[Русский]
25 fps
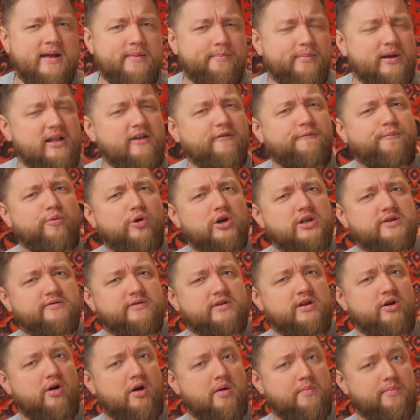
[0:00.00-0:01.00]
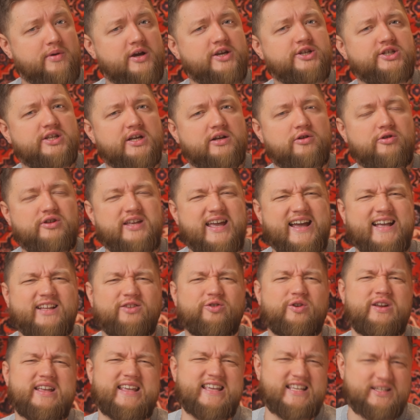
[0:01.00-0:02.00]
были в пользовании у обычных людей,
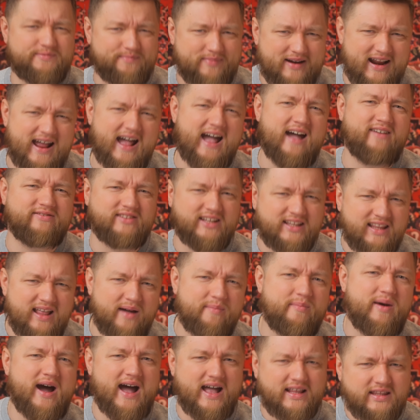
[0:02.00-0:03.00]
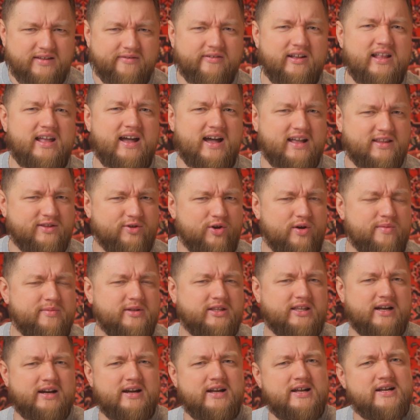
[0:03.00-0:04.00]
которые исправно наматывали
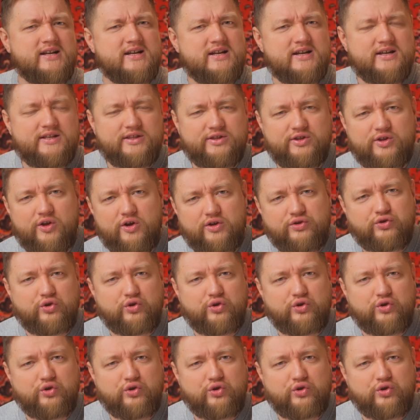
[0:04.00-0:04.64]
одометр, но